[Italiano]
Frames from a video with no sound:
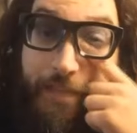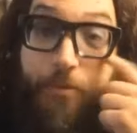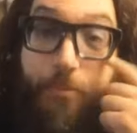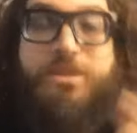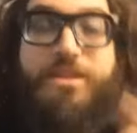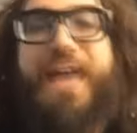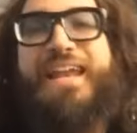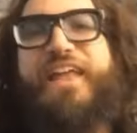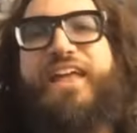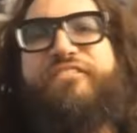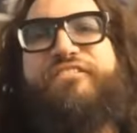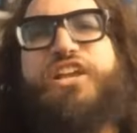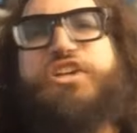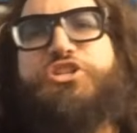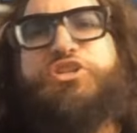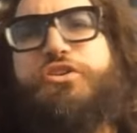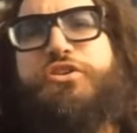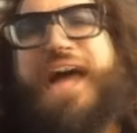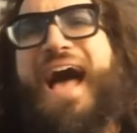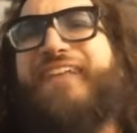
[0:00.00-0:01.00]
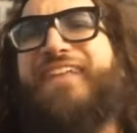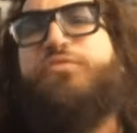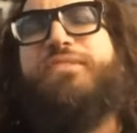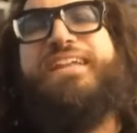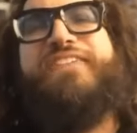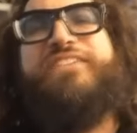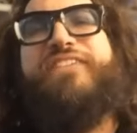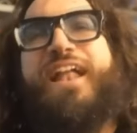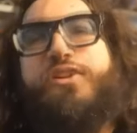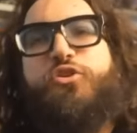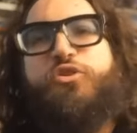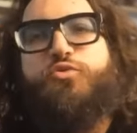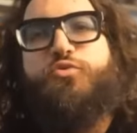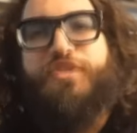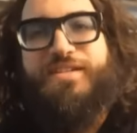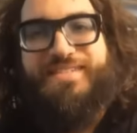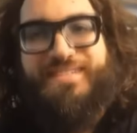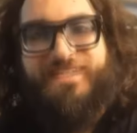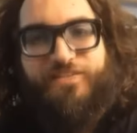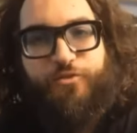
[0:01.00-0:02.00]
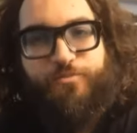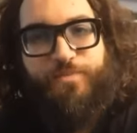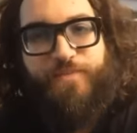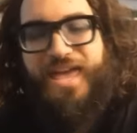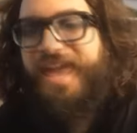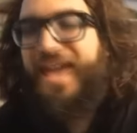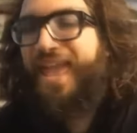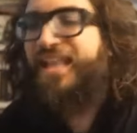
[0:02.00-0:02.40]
di portare la fiction ad un livello successivo.